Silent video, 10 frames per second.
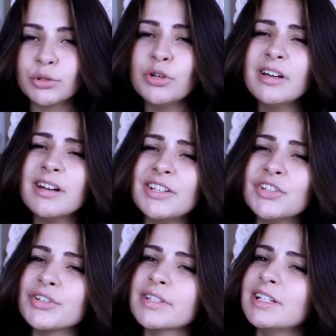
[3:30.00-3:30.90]
который
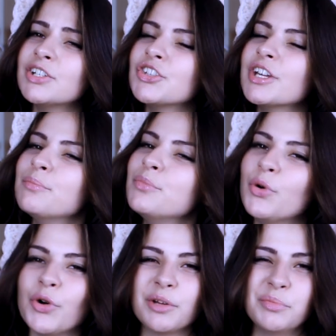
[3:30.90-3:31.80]
ограничился лишь
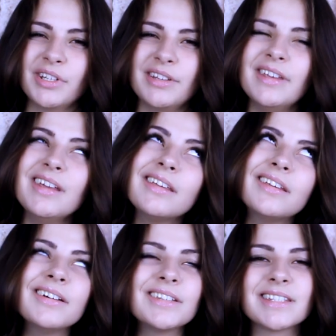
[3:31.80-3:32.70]
намеками на
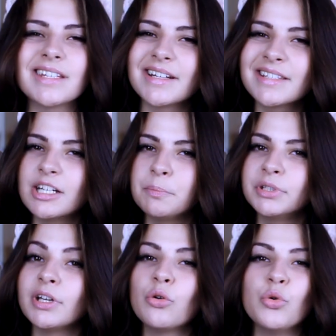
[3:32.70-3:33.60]
неких царских
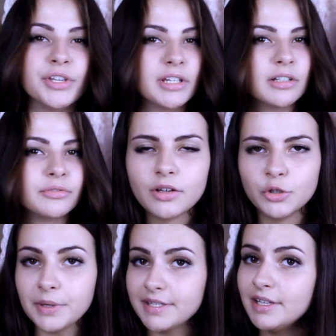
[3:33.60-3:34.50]
потоконников.
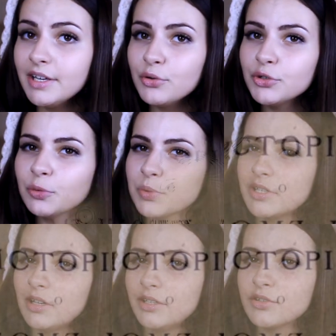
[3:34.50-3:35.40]
Но позднее он
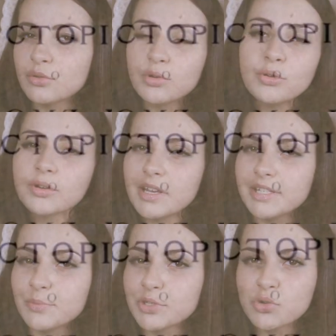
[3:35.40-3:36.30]
написал историю
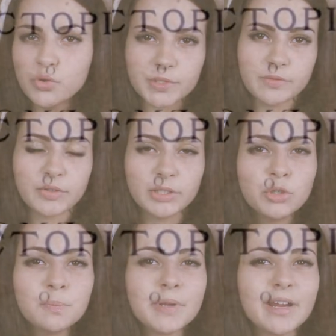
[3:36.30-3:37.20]
князя Московского, в
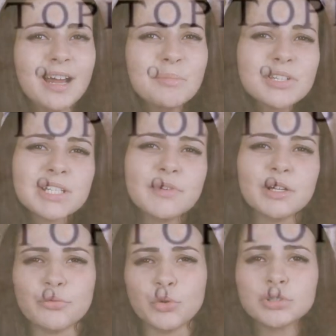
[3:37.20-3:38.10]
которой прямо
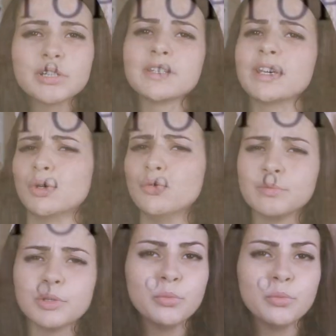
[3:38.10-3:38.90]
называл Федора царевым